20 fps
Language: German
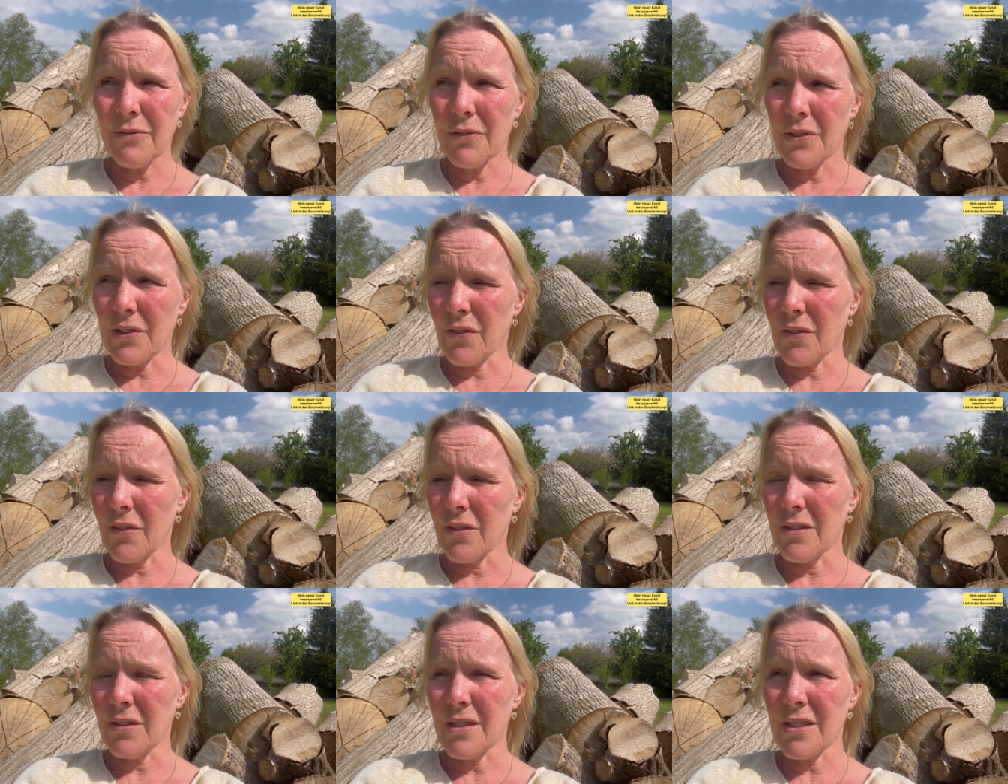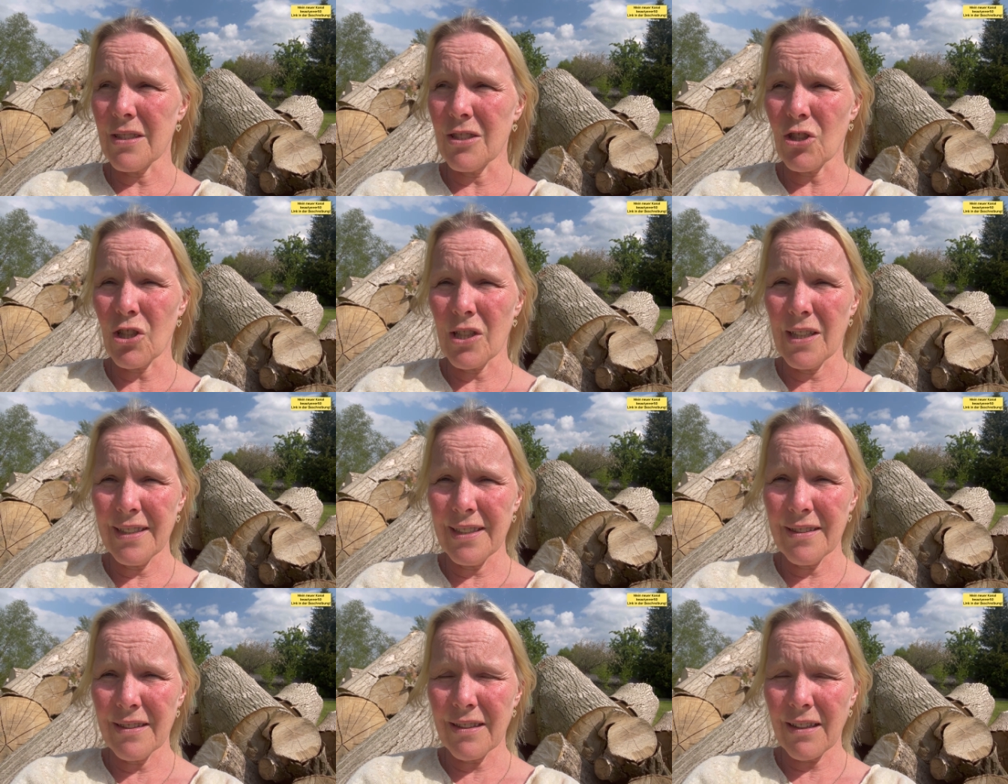Wir sind
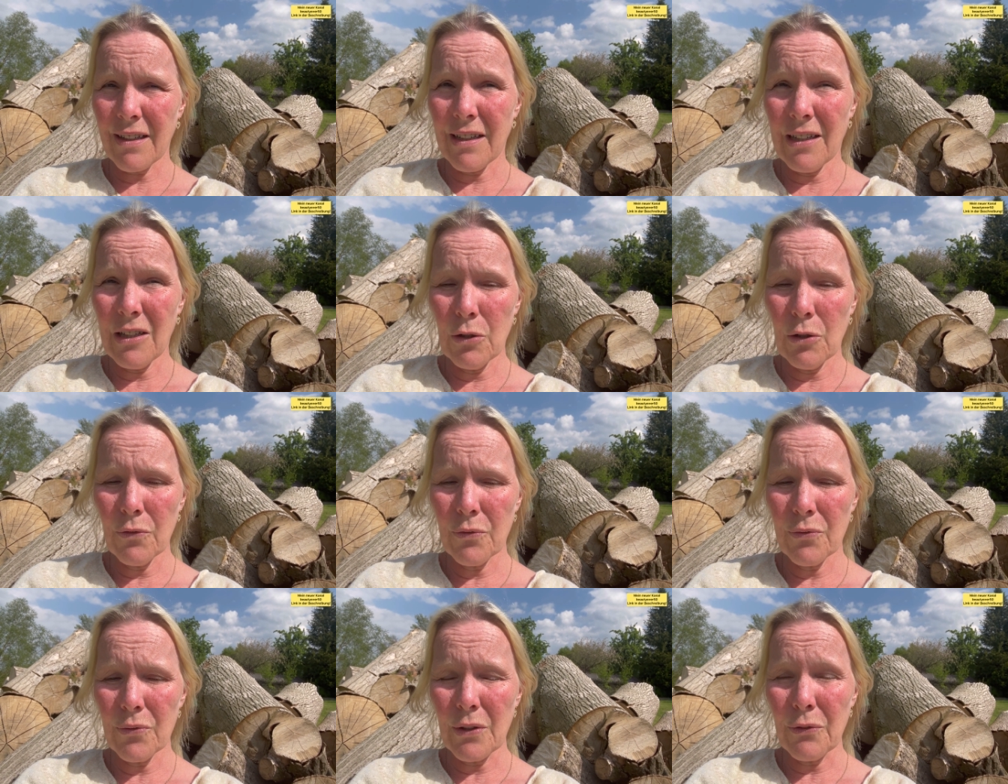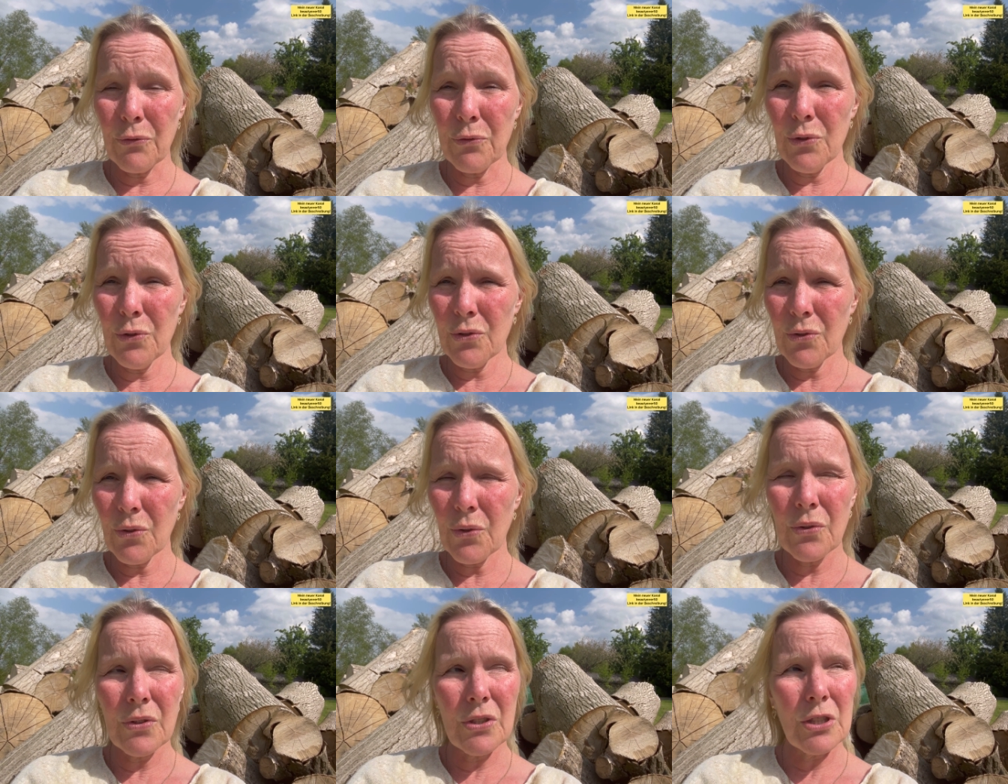schlecht drauf, wir fühlen
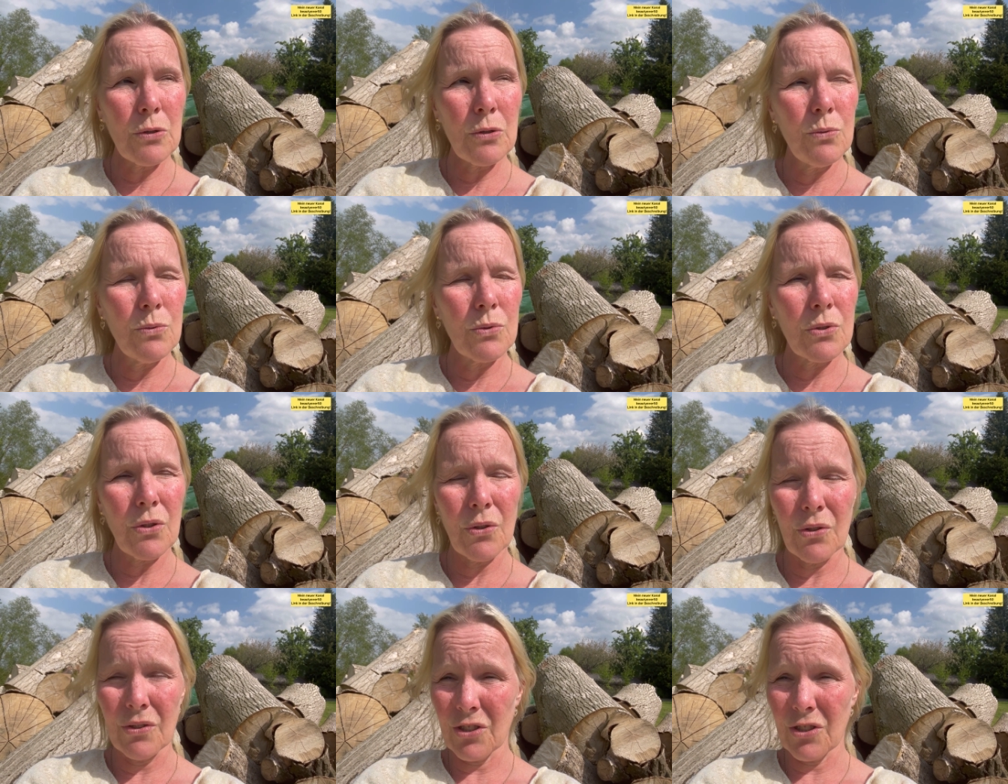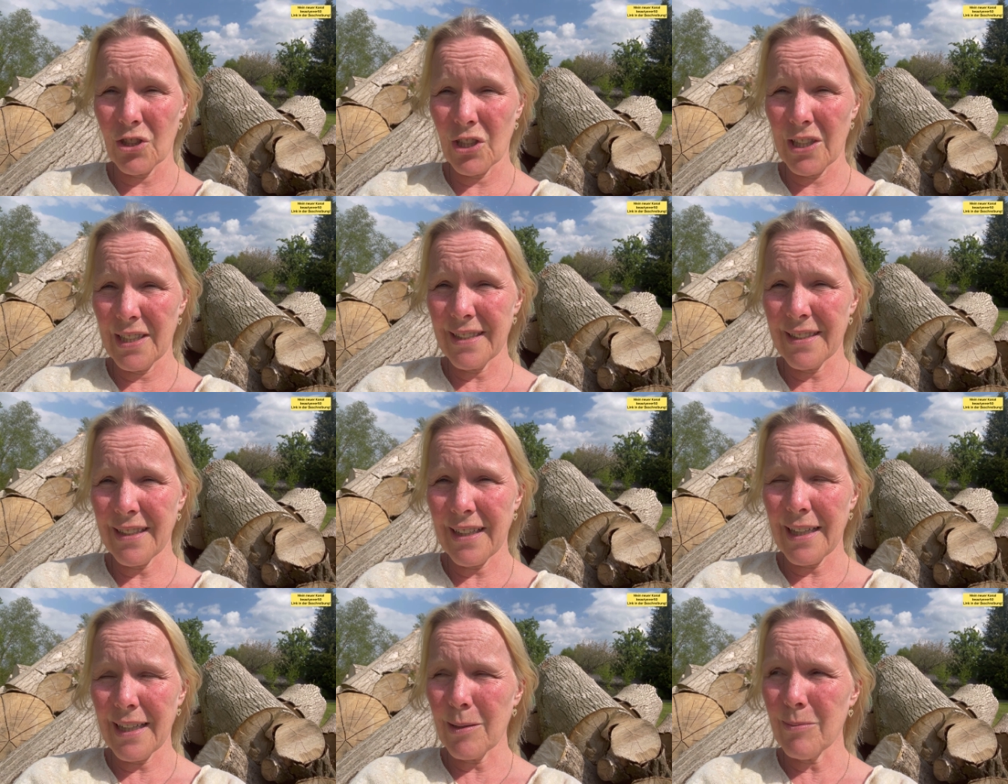uns nicht gut, können
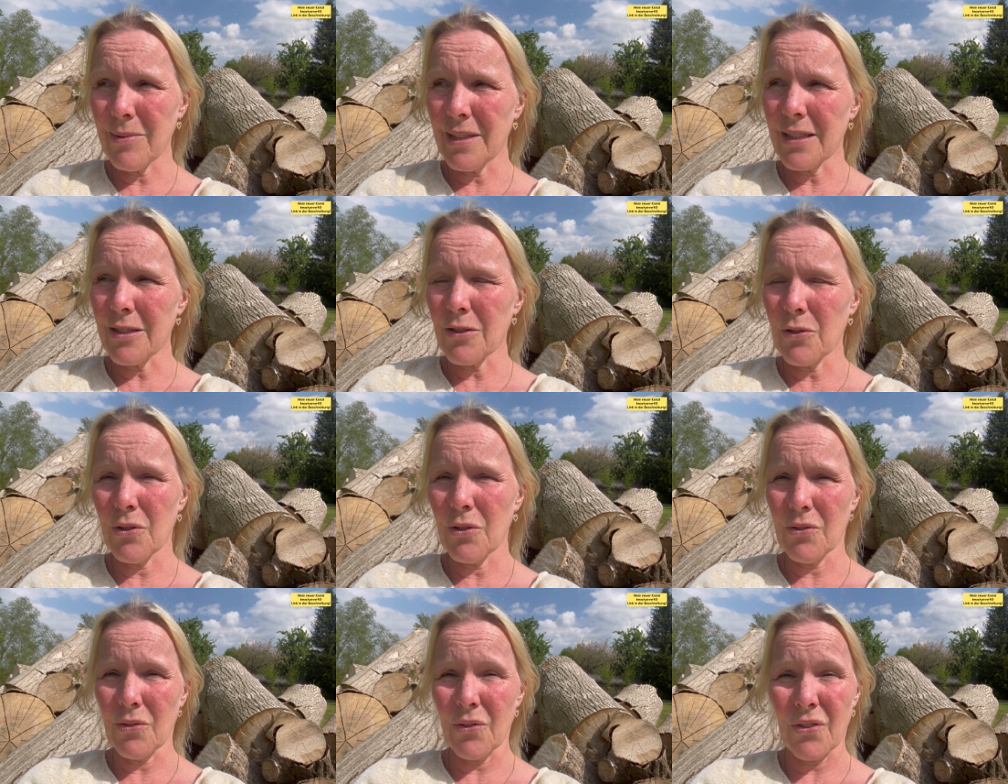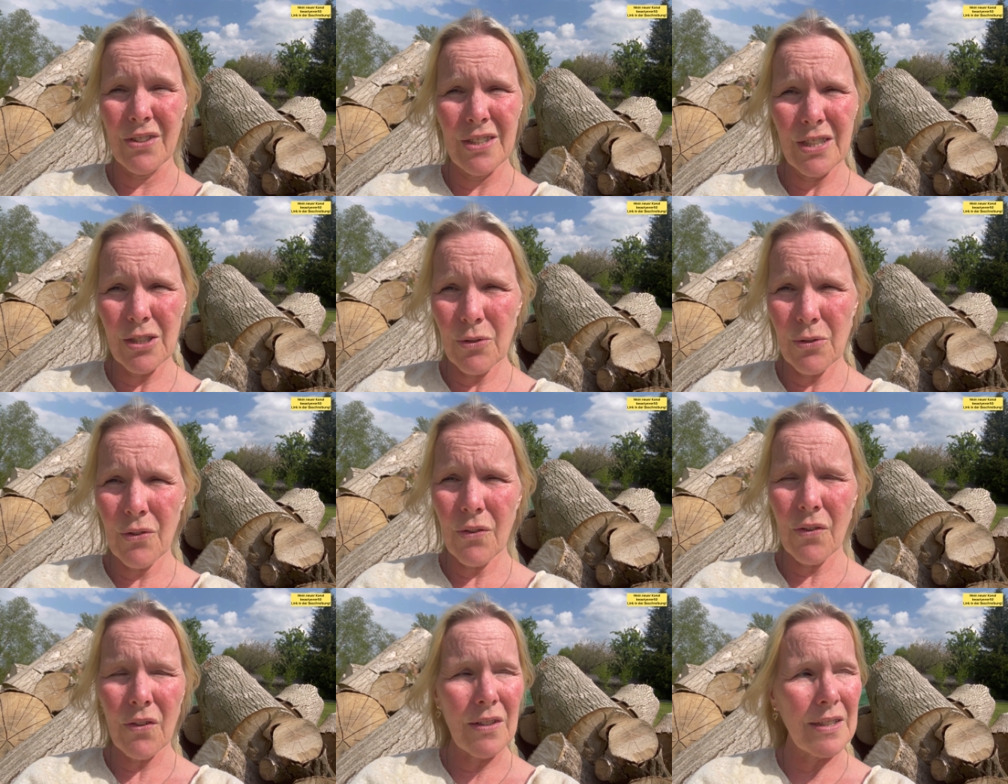schlechter arbeiten, können uns nicht
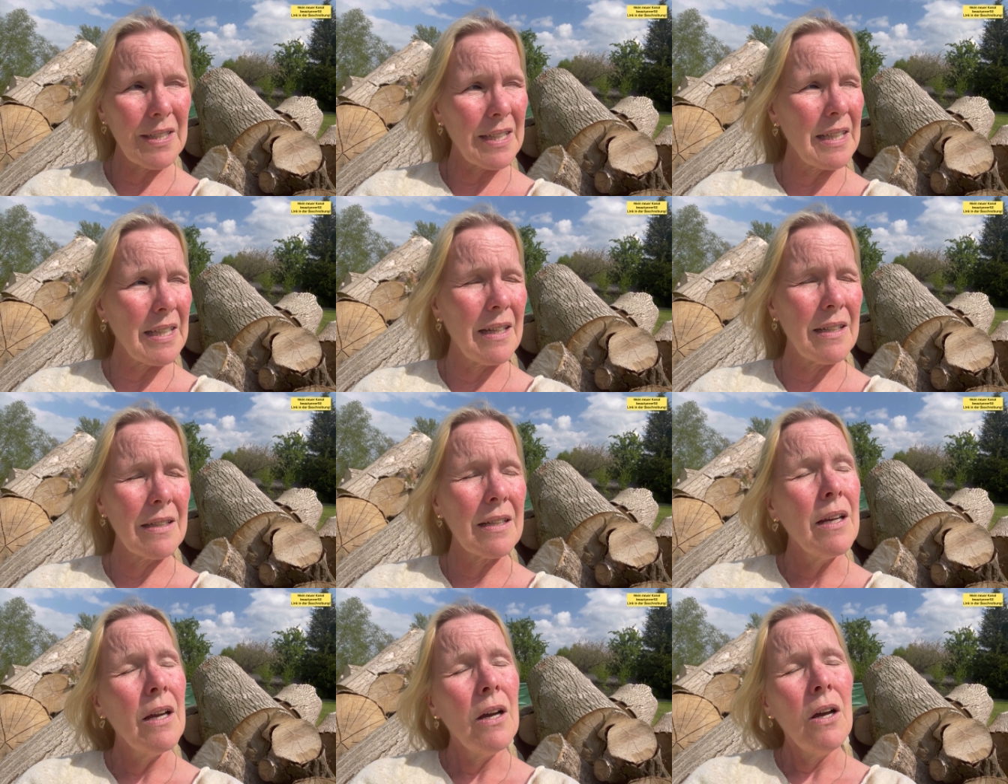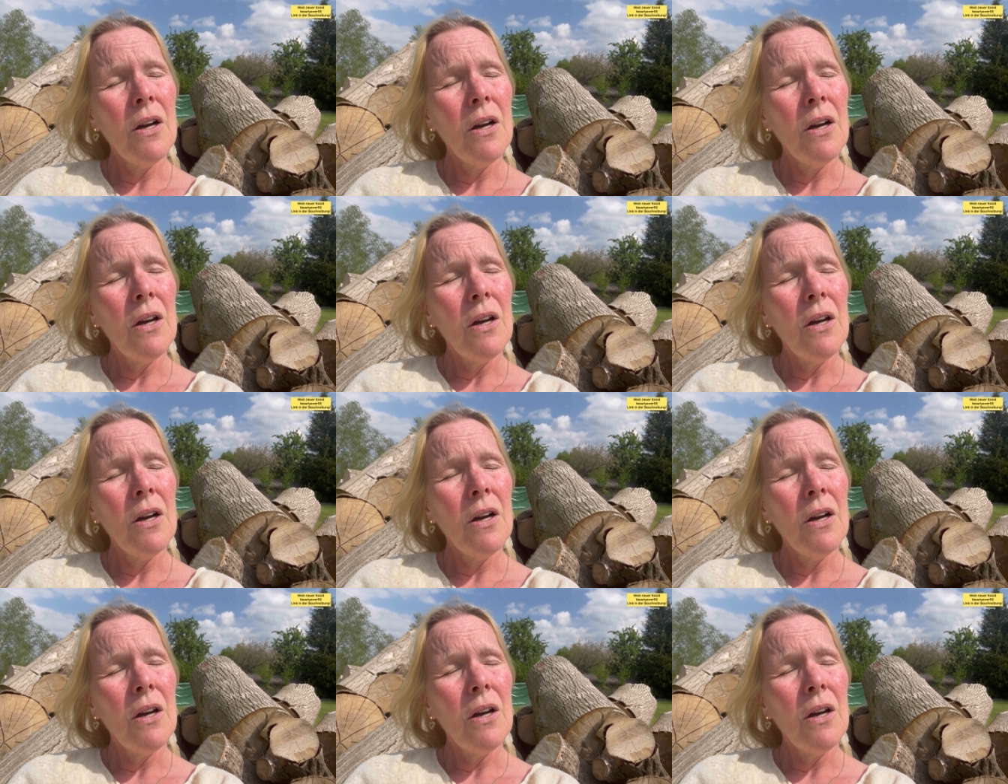konzentrieren